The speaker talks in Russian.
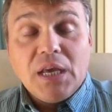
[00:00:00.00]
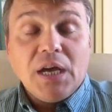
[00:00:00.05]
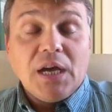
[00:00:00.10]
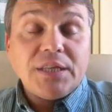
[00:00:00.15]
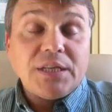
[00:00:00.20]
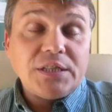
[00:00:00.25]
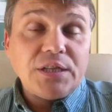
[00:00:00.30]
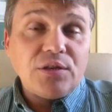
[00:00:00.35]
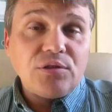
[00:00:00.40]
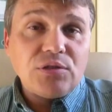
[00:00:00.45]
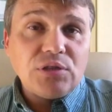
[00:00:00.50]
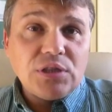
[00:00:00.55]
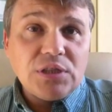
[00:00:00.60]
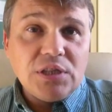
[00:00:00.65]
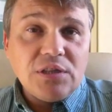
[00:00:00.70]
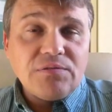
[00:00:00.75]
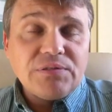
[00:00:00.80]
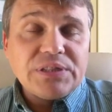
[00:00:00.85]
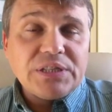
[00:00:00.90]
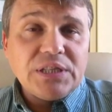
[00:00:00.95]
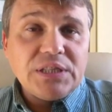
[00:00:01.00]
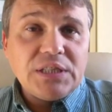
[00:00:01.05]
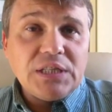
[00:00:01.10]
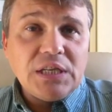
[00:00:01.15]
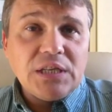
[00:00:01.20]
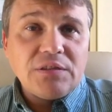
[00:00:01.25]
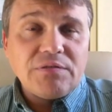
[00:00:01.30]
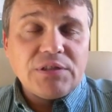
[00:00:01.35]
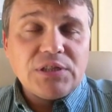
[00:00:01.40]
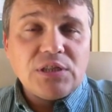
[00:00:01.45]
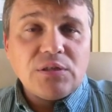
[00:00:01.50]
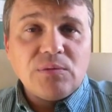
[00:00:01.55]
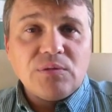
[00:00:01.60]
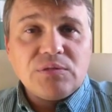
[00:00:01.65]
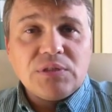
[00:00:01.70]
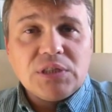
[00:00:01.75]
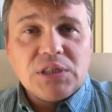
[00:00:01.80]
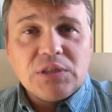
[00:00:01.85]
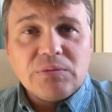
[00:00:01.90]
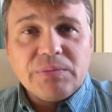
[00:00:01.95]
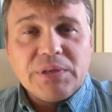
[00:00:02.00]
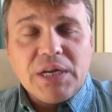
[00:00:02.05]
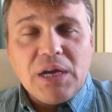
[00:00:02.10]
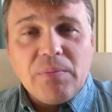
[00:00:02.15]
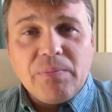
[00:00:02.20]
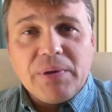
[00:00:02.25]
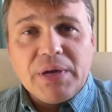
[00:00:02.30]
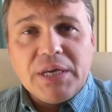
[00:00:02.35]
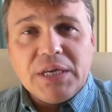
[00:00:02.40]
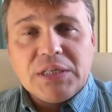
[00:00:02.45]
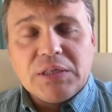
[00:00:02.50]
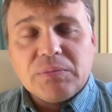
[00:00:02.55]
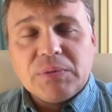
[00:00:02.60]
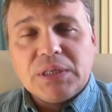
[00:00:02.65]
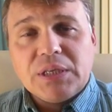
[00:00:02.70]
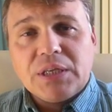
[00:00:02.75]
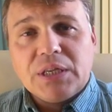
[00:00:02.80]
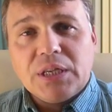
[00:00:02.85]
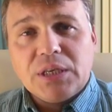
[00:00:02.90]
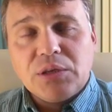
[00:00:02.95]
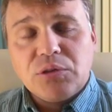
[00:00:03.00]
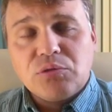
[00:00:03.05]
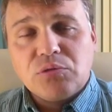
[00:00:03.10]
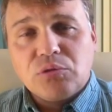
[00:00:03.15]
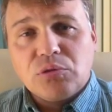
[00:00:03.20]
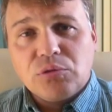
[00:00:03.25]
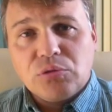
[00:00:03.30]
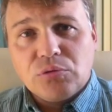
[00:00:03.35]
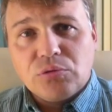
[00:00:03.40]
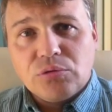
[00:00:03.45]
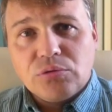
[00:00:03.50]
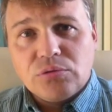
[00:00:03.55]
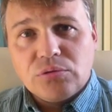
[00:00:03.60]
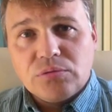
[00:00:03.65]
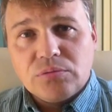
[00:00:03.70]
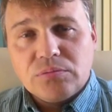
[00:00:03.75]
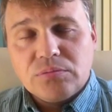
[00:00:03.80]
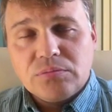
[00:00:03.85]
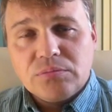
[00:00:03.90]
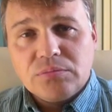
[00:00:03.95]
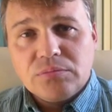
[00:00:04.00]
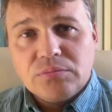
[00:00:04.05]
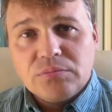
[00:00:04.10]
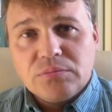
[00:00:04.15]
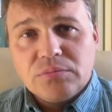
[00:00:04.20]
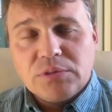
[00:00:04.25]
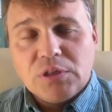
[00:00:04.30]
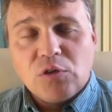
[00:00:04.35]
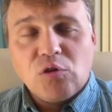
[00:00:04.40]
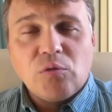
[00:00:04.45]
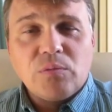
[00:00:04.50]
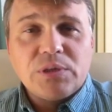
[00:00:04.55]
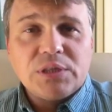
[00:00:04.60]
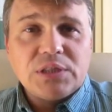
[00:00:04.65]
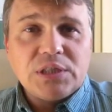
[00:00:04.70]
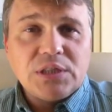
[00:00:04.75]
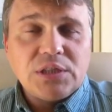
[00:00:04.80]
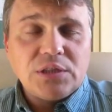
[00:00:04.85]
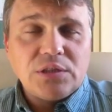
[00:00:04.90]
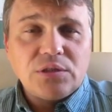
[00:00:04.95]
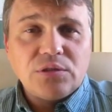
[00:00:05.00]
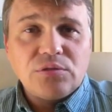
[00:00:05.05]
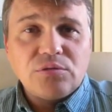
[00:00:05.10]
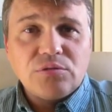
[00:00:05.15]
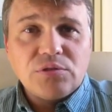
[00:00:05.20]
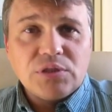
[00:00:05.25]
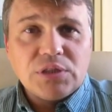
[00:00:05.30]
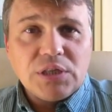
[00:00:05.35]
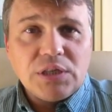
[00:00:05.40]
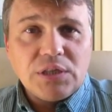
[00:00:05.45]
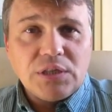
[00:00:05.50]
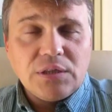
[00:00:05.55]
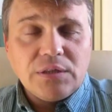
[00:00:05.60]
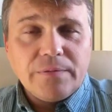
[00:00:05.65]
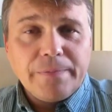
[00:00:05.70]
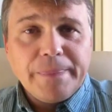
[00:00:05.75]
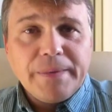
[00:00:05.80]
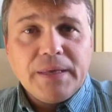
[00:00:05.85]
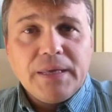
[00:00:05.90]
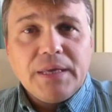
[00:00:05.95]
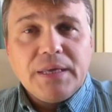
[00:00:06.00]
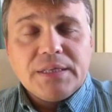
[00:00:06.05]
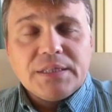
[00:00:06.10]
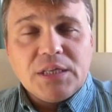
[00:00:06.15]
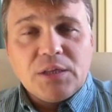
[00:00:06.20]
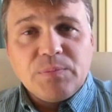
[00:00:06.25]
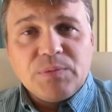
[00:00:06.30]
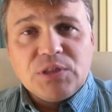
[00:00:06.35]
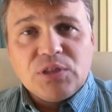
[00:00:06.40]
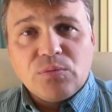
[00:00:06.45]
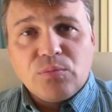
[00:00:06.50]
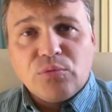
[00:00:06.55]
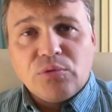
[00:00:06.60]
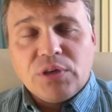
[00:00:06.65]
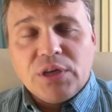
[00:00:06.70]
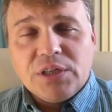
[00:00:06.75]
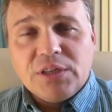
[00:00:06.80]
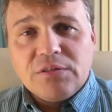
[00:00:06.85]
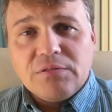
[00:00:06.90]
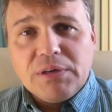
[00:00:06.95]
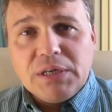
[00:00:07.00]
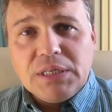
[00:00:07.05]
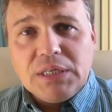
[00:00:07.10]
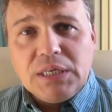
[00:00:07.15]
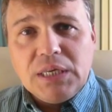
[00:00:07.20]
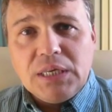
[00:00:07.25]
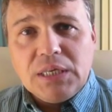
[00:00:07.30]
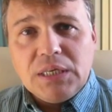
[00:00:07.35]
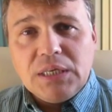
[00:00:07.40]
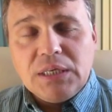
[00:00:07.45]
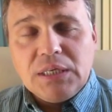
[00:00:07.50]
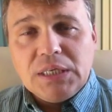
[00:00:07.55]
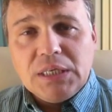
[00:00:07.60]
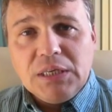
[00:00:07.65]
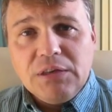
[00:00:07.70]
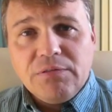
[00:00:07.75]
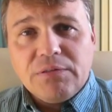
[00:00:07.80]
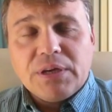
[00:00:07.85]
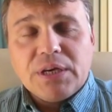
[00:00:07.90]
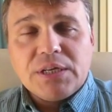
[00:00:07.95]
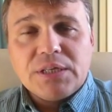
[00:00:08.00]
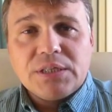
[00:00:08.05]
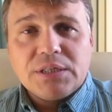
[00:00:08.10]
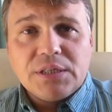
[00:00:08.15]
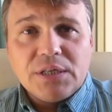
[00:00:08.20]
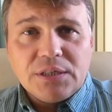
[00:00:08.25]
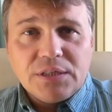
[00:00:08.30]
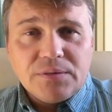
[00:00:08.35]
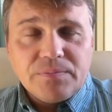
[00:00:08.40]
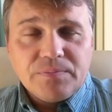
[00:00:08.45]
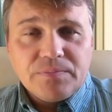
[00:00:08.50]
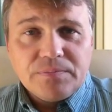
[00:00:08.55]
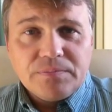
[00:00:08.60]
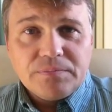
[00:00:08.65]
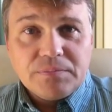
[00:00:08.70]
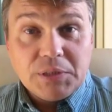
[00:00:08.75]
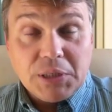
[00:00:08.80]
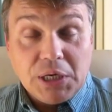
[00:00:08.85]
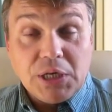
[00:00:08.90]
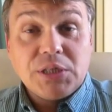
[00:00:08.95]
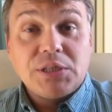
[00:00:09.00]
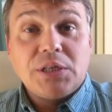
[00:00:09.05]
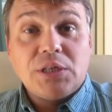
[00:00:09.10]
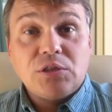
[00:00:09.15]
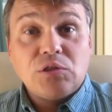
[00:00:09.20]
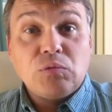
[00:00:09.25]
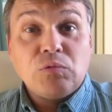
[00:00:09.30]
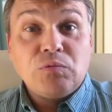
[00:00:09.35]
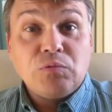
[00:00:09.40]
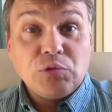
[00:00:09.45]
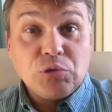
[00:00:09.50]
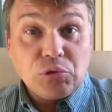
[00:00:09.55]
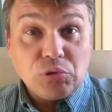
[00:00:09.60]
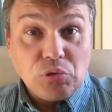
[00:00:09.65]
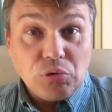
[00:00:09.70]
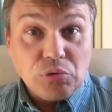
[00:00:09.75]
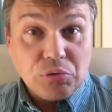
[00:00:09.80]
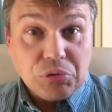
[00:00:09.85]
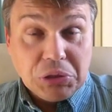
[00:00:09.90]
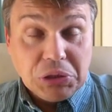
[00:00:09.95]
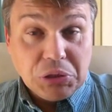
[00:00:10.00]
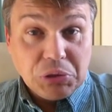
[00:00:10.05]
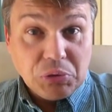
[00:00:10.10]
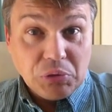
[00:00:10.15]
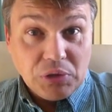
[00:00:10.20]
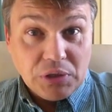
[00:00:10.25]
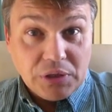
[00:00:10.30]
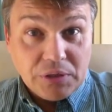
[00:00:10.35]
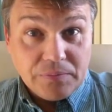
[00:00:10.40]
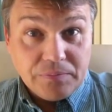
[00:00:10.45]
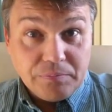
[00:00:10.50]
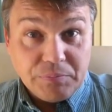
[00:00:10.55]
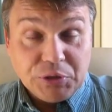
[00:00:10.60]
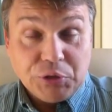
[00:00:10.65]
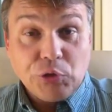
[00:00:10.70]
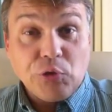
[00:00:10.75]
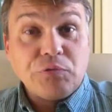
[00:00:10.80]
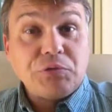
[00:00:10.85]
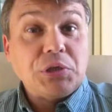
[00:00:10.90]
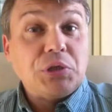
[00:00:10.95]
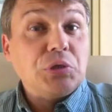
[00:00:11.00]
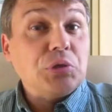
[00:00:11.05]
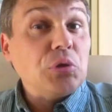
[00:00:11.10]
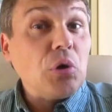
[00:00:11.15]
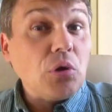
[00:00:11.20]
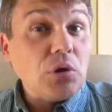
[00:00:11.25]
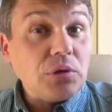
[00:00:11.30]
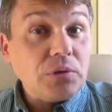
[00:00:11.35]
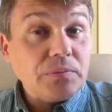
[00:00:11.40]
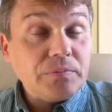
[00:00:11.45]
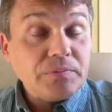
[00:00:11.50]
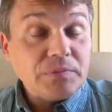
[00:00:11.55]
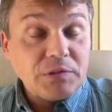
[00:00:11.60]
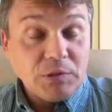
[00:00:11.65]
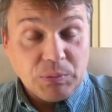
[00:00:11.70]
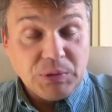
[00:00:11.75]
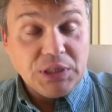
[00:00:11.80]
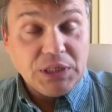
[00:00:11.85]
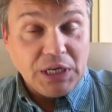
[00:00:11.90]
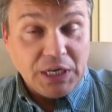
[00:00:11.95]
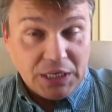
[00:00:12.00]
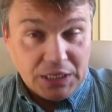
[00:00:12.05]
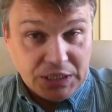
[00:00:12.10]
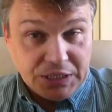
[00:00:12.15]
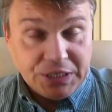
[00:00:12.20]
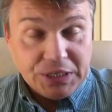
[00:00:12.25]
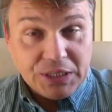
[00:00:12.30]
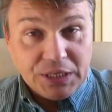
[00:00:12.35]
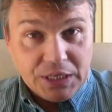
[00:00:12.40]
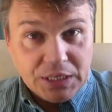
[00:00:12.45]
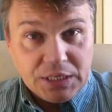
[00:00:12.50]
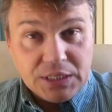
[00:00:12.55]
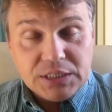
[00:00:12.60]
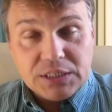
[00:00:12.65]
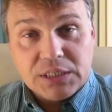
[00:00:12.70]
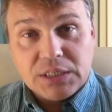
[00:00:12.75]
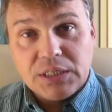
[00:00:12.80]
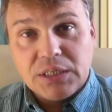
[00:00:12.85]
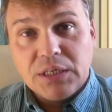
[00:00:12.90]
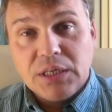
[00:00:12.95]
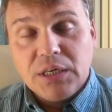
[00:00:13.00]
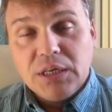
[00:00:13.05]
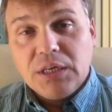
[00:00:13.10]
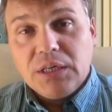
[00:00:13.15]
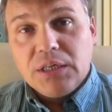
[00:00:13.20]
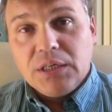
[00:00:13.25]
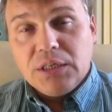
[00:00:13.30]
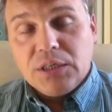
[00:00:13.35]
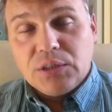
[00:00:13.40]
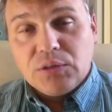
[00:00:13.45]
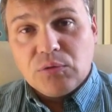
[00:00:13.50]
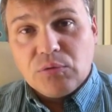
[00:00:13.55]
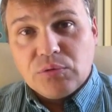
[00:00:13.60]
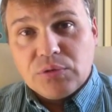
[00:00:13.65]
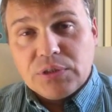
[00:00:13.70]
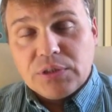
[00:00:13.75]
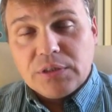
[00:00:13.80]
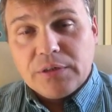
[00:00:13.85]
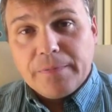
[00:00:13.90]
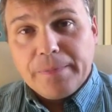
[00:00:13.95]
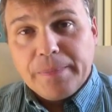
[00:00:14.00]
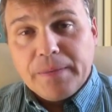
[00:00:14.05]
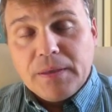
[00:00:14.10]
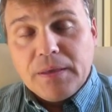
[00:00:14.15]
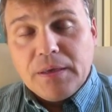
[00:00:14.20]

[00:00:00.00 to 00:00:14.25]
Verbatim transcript: А на следующий день, воскресенье, 27 сентября, поедем на геологическую экскурсию на комплекс защитных сооружений Санкт-Петербурга от наводнений и в Кронштадт, к Кронштадтскому фуштоку, и не только, Петровский док. И вообще такая гидрологическая экскурсия.